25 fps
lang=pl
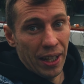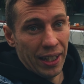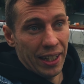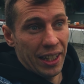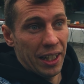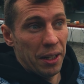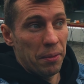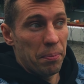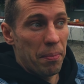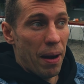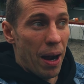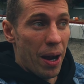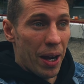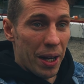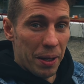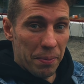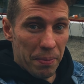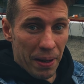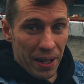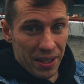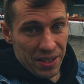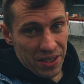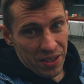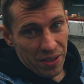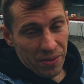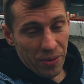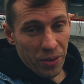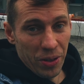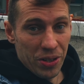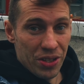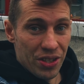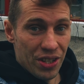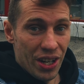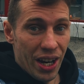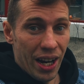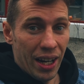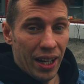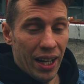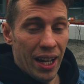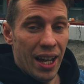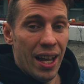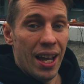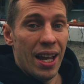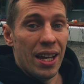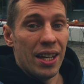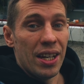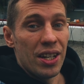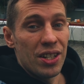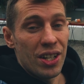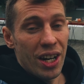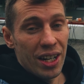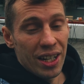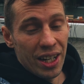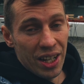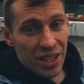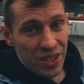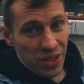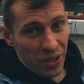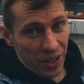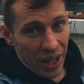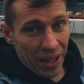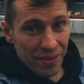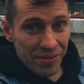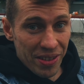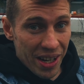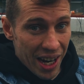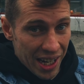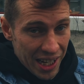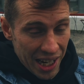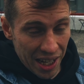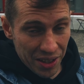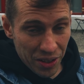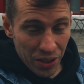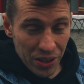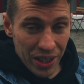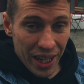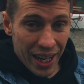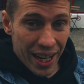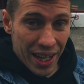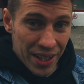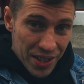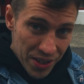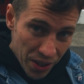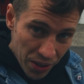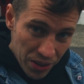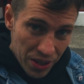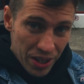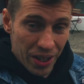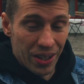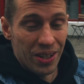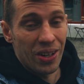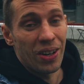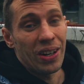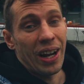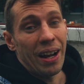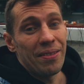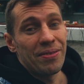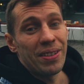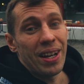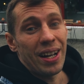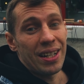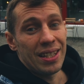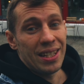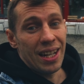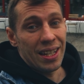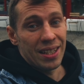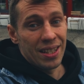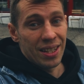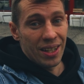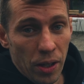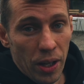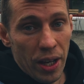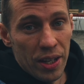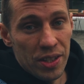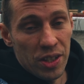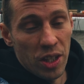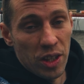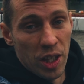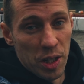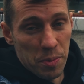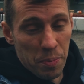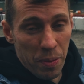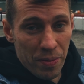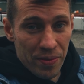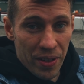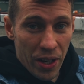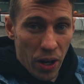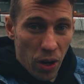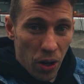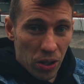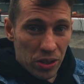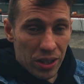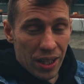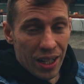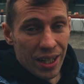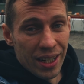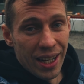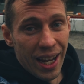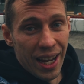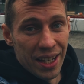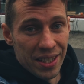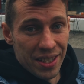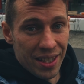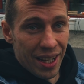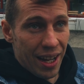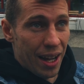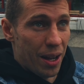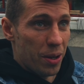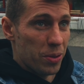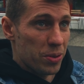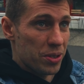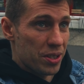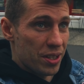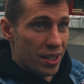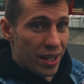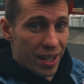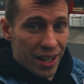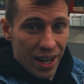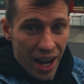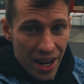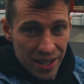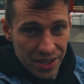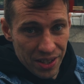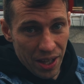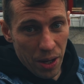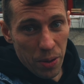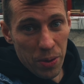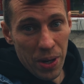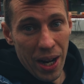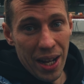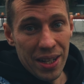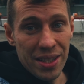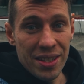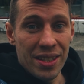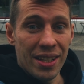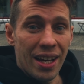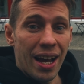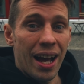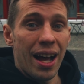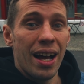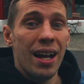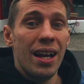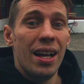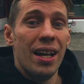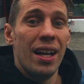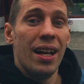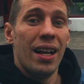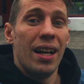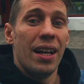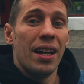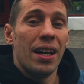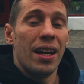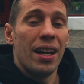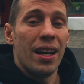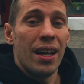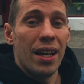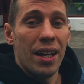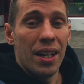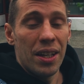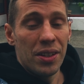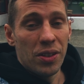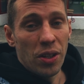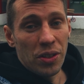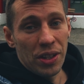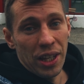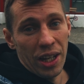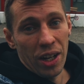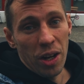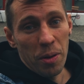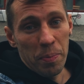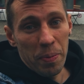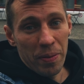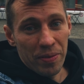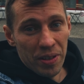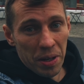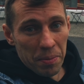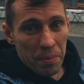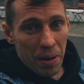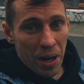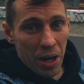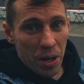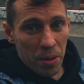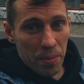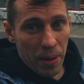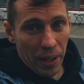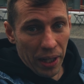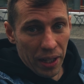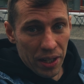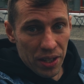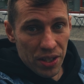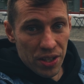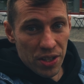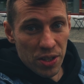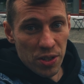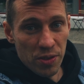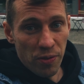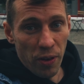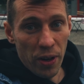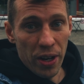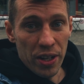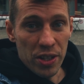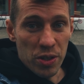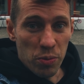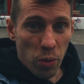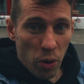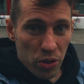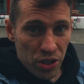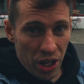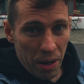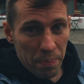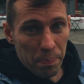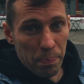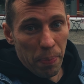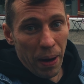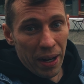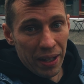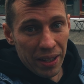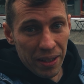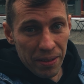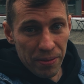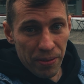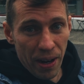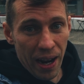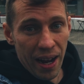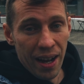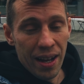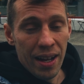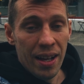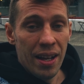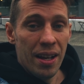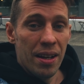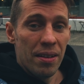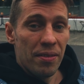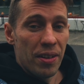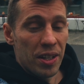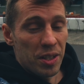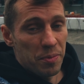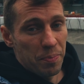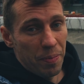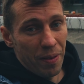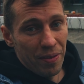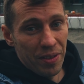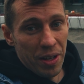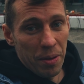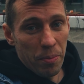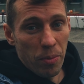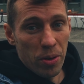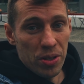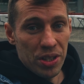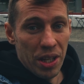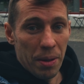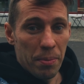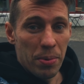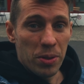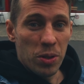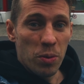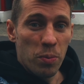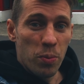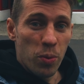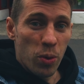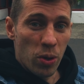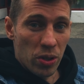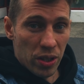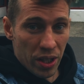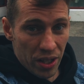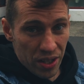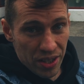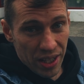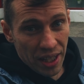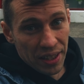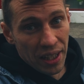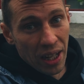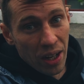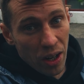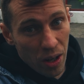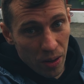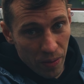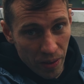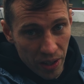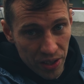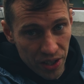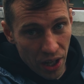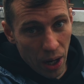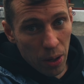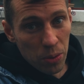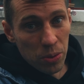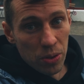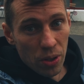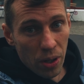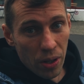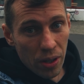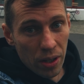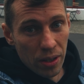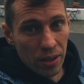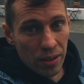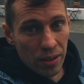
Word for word: takich małych miejscowościach, jeżeli jest to kawiarnia, to nie jest to tylko kawiarnia, to jest to też pewnie hotel, guest house, restauracja. E, do tego pewnie mają jakieś swoje złoża paliwa, więc pewnie można by tu było też zatankować auto.